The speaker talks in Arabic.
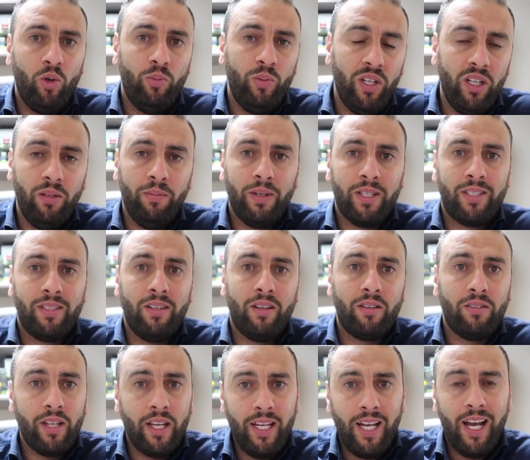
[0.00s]
ومن المصدر
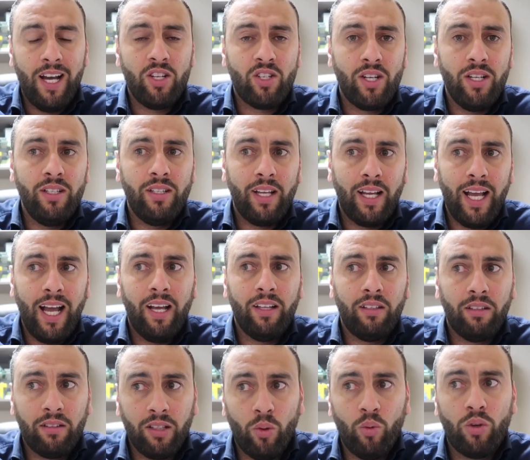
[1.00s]
ثاني حاجه انت قاعد
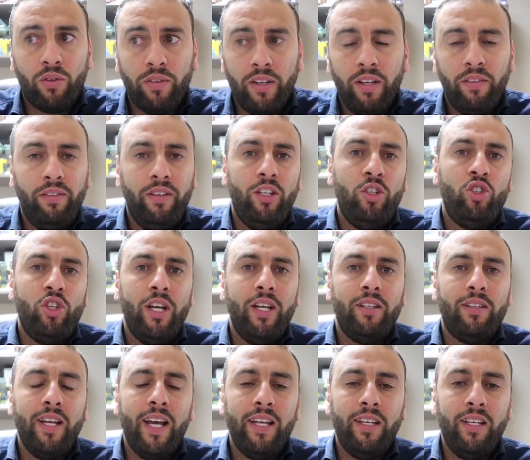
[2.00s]
تتطور في, في
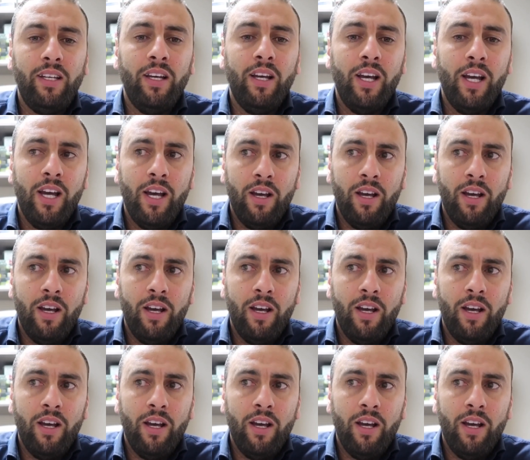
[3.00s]
شيء ثاني